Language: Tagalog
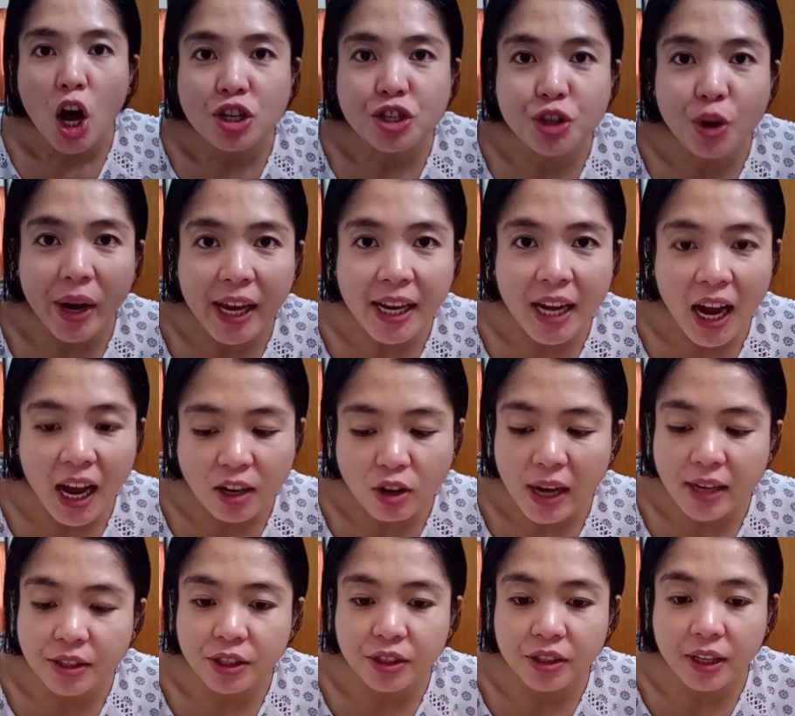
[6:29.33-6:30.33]
So, ayan na
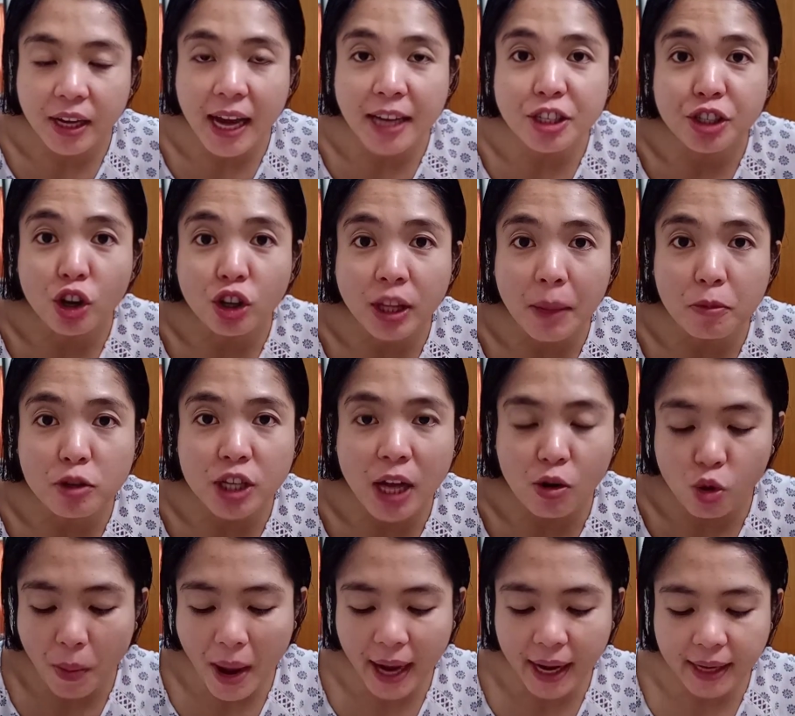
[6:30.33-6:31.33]
nga guys. Guys, no, tapos
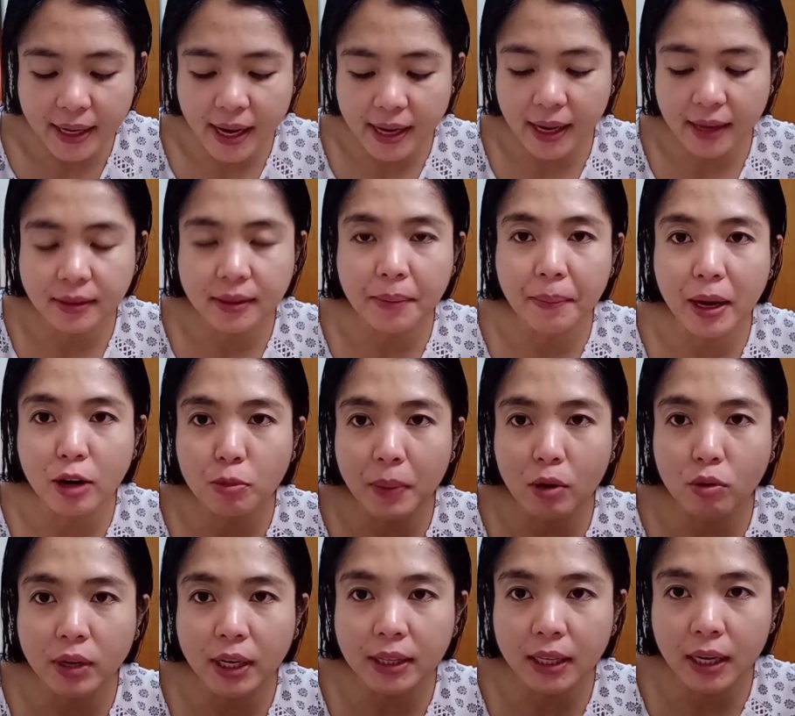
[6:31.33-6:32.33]
akong kumain. Ayan, meron
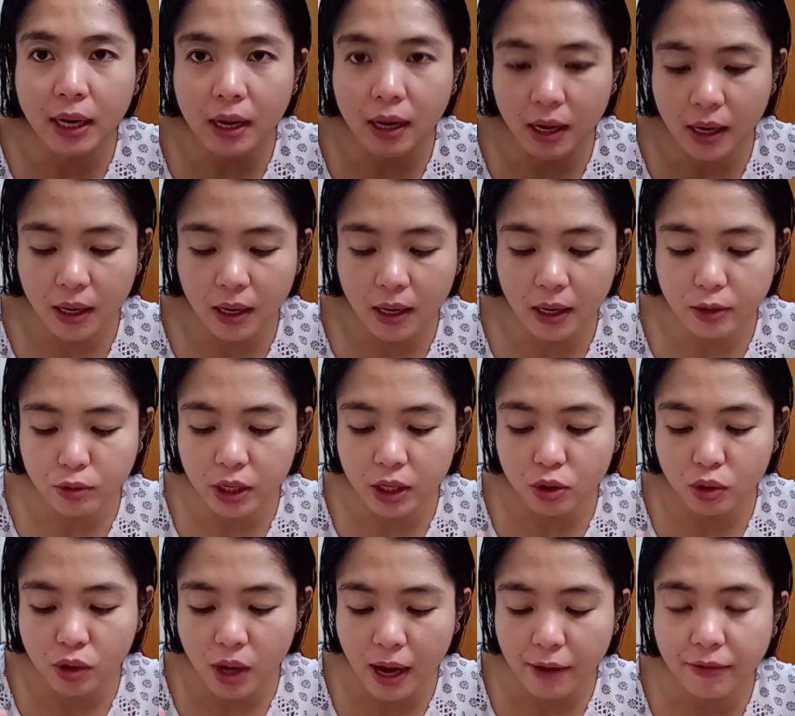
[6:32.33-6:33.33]
pa akong natirang uh, ano
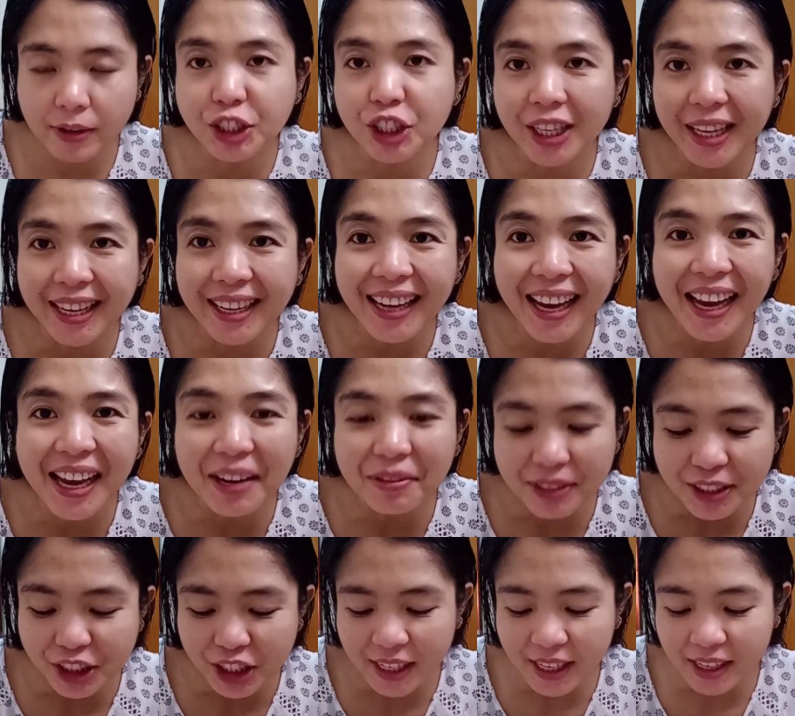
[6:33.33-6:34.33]
dito, half a chicken. Ah, half
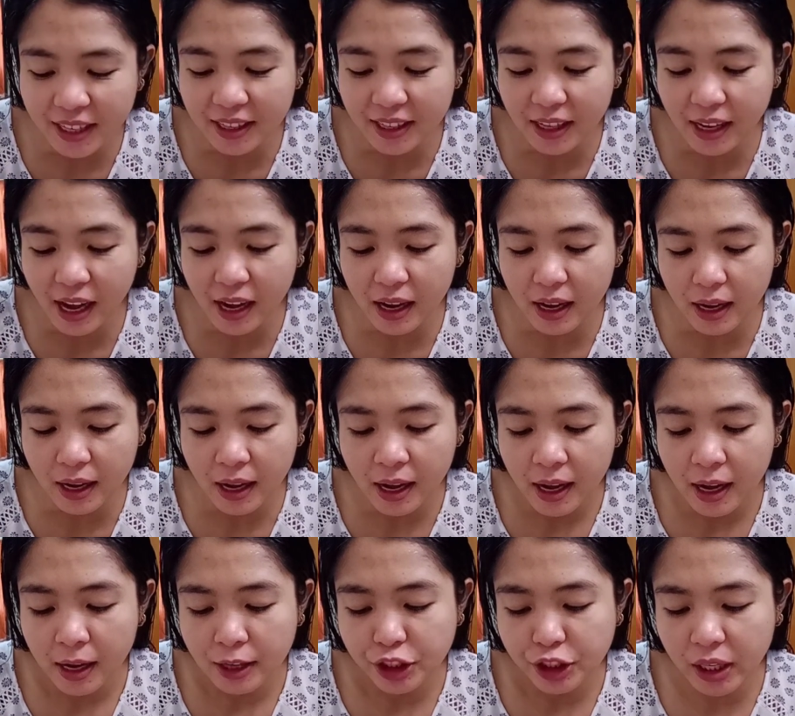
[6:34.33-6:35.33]
a chicken. Hindi, uh,
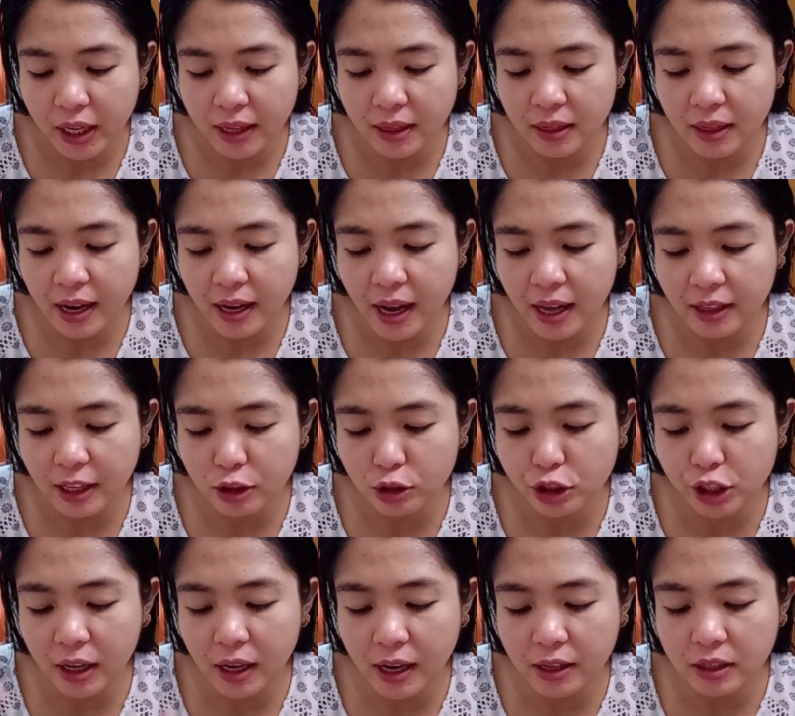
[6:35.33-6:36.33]
chicken thigh ata to
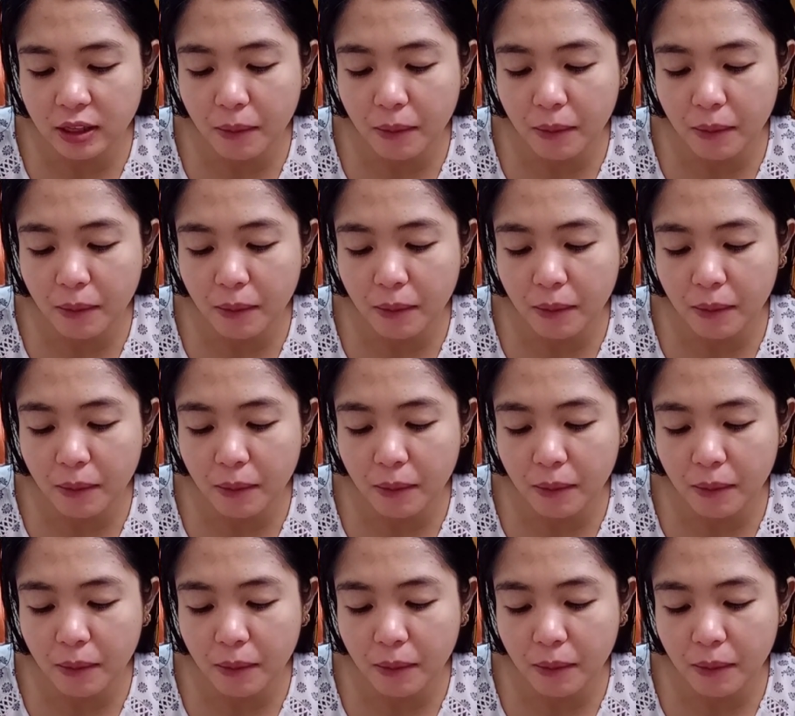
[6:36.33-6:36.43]
siya guys.